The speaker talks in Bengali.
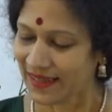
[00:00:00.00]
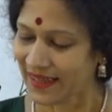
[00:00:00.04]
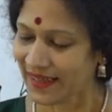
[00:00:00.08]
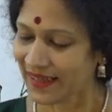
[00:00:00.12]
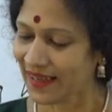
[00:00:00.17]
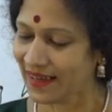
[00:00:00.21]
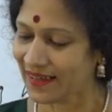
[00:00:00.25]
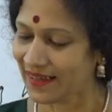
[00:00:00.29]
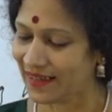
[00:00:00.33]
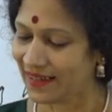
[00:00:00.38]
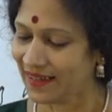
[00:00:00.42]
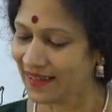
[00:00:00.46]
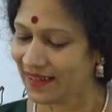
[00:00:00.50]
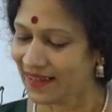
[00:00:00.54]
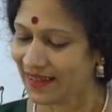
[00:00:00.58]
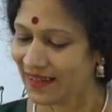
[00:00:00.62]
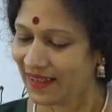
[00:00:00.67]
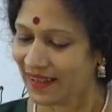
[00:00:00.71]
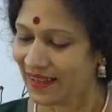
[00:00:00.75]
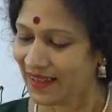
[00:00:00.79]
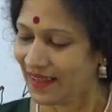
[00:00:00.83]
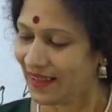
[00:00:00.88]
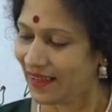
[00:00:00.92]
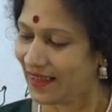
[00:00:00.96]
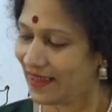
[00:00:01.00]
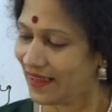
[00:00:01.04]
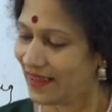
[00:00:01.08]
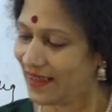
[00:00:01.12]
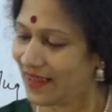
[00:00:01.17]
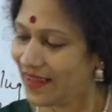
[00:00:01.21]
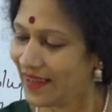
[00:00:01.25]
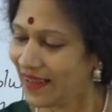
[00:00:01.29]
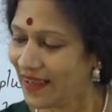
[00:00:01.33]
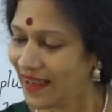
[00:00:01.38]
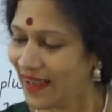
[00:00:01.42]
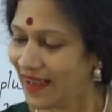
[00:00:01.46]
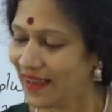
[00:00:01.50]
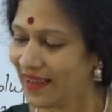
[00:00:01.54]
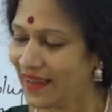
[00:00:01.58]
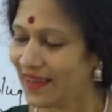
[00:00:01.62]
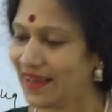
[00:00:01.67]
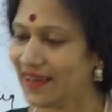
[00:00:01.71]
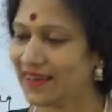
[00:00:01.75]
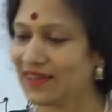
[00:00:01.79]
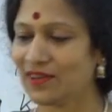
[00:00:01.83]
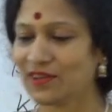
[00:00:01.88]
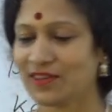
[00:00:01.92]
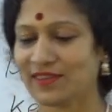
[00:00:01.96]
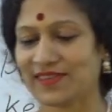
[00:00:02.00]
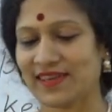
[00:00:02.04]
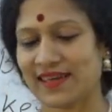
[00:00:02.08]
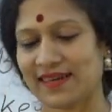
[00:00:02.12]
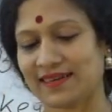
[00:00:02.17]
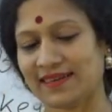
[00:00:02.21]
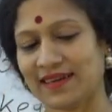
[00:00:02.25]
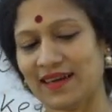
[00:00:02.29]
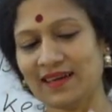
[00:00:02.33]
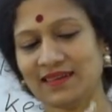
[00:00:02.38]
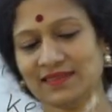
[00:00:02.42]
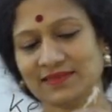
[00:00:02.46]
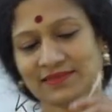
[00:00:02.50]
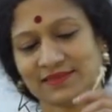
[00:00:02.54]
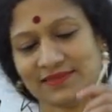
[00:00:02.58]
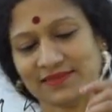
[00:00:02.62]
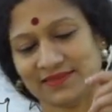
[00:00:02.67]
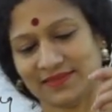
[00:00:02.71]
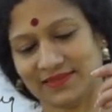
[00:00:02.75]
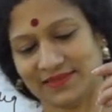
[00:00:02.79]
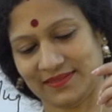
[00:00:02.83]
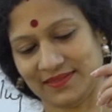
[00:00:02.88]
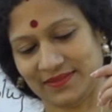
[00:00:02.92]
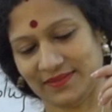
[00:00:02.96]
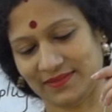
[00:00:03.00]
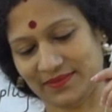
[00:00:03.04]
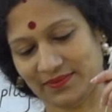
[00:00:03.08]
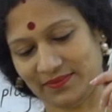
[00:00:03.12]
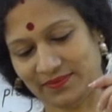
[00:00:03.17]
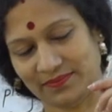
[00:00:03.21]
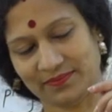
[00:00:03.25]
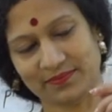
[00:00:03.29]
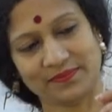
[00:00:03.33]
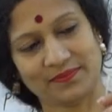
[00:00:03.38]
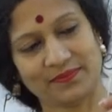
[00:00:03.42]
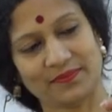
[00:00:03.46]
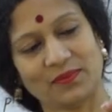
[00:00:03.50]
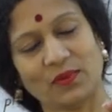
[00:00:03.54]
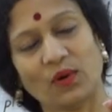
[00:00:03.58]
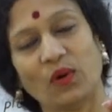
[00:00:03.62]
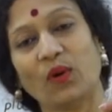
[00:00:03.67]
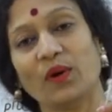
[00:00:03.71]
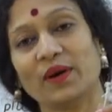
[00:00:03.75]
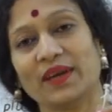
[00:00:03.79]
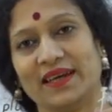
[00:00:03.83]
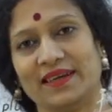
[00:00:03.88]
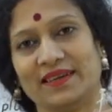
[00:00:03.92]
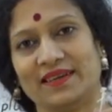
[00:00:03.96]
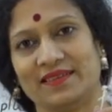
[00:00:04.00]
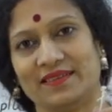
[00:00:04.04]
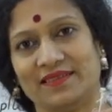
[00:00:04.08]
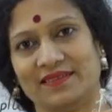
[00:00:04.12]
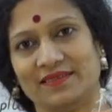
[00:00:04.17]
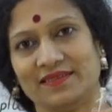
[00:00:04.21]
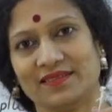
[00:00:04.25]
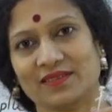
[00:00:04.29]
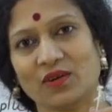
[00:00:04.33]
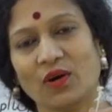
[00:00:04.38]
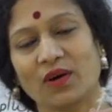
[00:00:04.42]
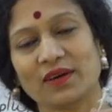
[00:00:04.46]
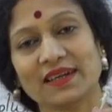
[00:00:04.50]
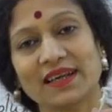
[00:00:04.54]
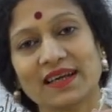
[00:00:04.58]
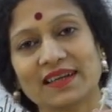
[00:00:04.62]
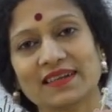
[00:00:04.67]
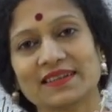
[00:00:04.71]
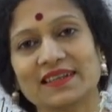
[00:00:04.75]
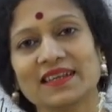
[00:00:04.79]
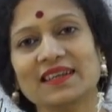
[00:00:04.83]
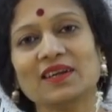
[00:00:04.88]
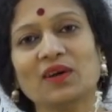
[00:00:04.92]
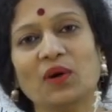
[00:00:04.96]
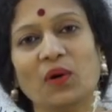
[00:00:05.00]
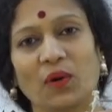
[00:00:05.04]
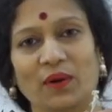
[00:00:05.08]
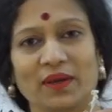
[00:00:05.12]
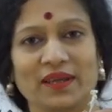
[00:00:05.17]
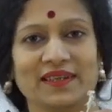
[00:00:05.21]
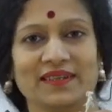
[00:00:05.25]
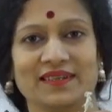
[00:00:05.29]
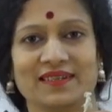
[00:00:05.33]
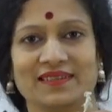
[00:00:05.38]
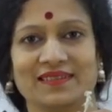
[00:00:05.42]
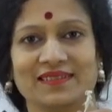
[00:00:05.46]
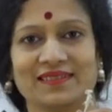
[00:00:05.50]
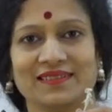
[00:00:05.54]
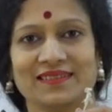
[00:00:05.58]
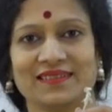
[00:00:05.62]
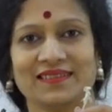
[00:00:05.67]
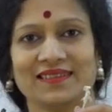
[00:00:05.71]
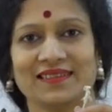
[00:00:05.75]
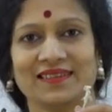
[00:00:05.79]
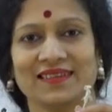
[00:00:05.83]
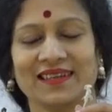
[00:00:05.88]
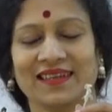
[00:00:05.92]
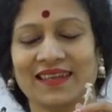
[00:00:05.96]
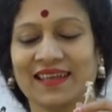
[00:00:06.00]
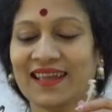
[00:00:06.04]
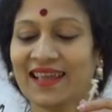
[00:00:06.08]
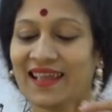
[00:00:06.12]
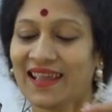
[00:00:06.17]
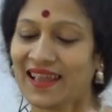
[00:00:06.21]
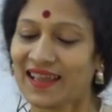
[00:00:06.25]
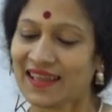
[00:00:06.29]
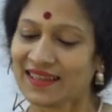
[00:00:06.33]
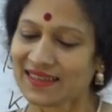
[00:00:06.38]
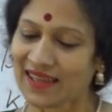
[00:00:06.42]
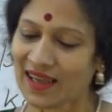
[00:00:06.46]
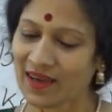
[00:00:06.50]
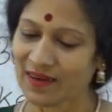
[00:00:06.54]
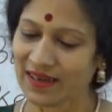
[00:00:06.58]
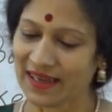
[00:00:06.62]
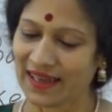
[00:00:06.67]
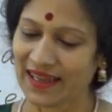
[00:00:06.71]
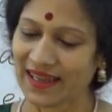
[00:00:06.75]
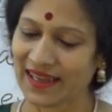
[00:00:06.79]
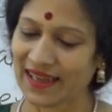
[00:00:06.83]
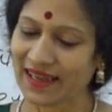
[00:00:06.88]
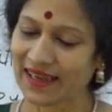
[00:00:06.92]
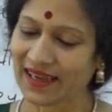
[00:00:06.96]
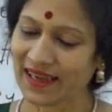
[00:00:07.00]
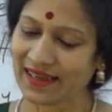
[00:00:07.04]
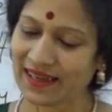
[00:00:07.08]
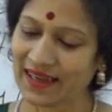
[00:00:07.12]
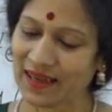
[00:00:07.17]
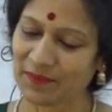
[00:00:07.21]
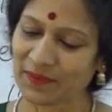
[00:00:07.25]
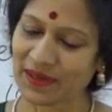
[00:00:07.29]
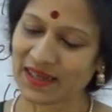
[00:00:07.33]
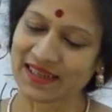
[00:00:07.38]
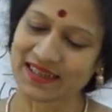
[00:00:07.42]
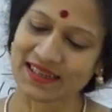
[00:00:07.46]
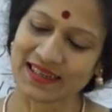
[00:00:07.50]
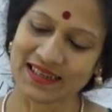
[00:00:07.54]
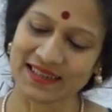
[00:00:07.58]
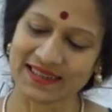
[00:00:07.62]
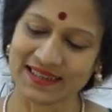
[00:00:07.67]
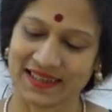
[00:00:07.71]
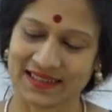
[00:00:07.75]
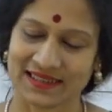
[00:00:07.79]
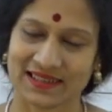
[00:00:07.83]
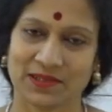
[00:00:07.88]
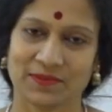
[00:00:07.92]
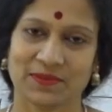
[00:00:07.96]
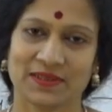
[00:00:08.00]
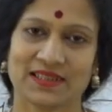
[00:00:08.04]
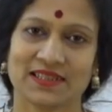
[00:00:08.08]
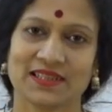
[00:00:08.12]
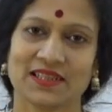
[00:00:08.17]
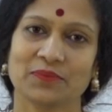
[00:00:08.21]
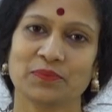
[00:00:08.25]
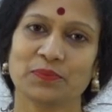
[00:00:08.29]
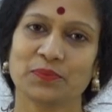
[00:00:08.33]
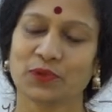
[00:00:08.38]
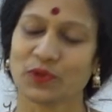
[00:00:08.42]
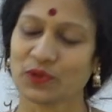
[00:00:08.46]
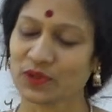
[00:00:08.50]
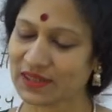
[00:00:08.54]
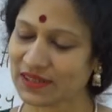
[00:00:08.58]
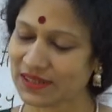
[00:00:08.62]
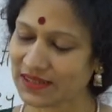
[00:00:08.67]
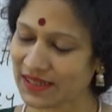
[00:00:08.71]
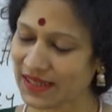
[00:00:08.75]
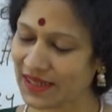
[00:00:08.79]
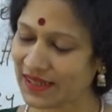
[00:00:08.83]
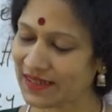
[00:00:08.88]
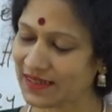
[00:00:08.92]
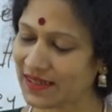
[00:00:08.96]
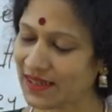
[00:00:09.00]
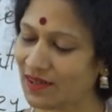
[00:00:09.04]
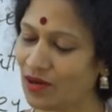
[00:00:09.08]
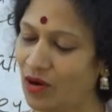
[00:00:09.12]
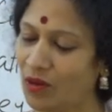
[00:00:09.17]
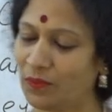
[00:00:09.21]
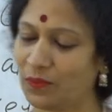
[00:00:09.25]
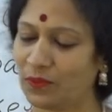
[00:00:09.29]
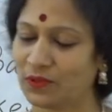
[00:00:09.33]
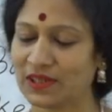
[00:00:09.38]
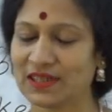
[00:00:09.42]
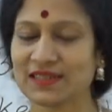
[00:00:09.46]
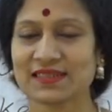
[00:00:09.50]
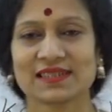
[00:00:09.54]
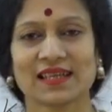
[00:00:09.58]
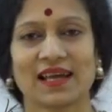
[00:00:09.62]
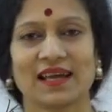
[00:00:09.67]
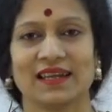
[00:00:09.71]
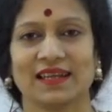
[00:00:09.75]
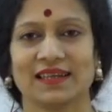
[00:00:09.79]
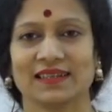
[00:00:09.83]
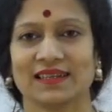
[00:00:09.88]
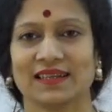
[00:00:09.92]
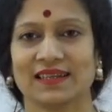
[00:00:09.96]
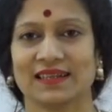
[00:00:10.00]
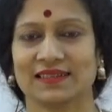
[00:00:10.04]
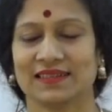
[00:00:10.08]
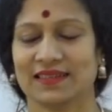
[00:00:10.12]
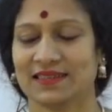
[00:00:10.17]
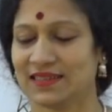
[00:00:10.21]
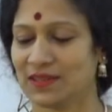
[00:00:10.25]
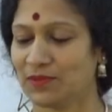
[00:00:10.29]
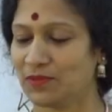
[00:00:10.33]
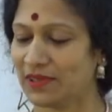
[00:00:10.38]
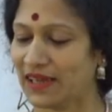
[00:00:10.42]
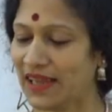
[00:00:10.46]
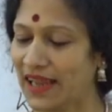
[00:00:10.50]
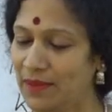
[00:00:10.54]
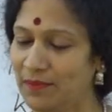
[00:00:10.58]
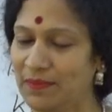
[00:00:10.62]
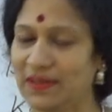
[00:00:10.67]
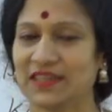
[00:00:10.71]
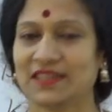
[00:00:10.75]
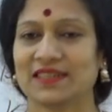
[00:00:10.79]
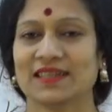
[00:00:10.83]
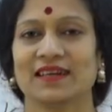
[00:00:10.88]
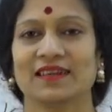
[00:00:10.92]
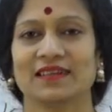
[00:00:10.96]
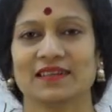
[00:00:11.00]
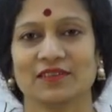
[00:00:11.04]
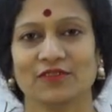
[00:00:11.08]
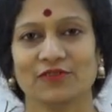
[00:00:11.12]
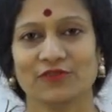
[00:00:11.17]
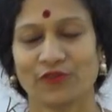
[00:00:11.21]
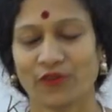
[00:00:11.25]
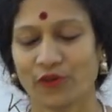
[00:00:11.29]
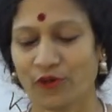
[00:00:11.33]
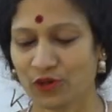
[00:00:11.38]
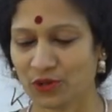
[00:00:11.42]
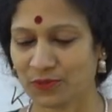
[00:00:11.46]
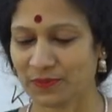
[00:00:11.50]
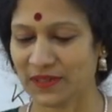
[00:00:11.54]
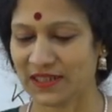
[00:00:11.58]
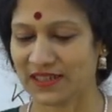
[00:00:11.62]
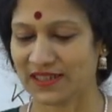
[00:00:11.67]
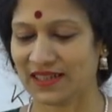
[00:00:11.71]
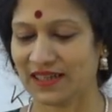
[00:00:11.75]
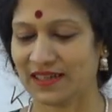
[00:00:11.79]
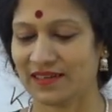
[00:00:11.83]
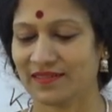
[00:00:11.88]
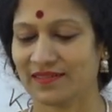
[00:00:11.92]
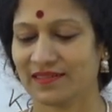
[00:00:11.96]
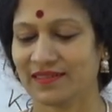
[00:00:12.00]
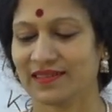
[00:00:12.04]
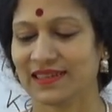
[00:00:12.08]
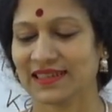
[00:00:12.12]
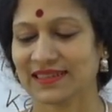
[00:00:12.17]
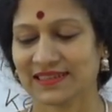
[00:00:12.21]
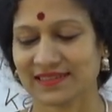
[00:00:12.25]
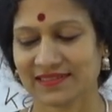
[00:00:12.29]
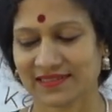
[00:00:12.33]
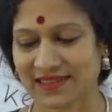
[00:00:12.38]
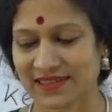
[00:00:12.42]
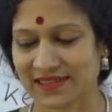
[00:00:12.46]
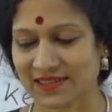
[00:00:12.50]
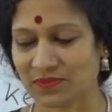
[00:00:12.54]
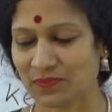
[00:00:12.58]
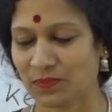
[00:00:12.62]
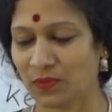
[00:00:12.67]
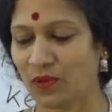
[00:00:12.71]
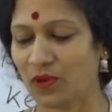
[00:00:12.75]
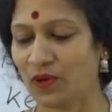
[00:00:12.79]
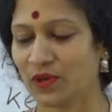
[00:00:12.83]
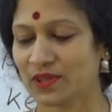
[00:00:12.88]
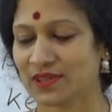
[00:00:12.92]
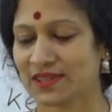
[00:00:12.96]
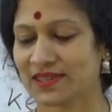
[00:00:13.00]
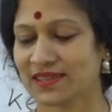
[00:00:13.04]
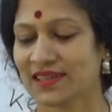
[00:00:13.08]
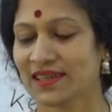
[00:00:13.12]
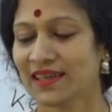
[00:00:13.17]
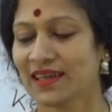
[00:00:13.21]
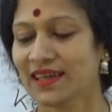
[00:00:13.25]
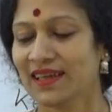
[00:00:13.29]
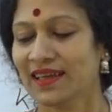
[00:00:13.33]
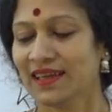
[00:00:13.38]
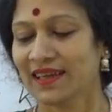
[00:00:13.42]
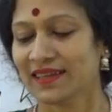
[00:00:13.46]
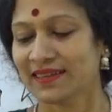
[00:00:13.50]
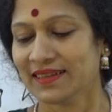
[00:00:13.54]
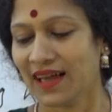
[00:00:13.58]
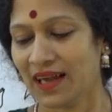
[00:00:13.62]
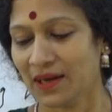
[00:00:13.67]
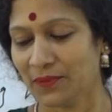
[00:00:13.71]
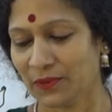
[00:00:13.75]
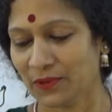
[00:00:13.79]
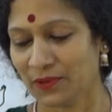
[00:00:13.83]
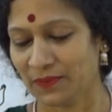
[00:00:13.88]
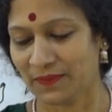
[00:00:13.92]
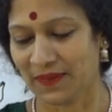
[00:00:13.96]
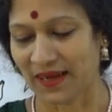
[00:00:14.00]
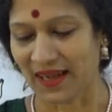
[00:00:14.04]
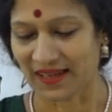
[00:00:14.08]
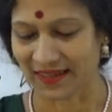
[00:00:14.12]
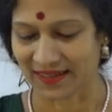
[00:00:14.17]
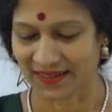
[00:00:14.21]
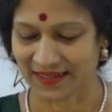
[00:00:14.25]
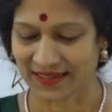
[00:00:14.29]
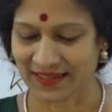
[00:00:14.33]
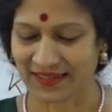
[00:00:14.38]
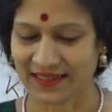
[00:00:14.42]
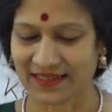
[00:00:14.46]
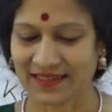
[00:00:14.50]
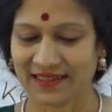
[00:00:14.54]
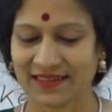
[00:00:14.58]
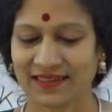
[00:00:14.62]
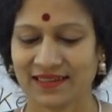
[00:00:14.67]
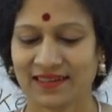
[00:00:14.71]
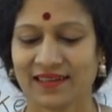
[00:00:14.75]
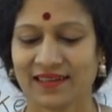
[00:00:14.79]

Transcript: এখানে এটা হচ্ছে একটা অয়ার কন্ডাক্টিং অয়ার তাহলে এখানে আমরা কি দেখতে পাচ্ছি প্রত্যেকটা কম্পোনেন্টস আলাদা আলাদা যেমন এমিটার ভোল্ট মিটার রেজিস্ট্যান্স বক্স তারপর প্লাগ কি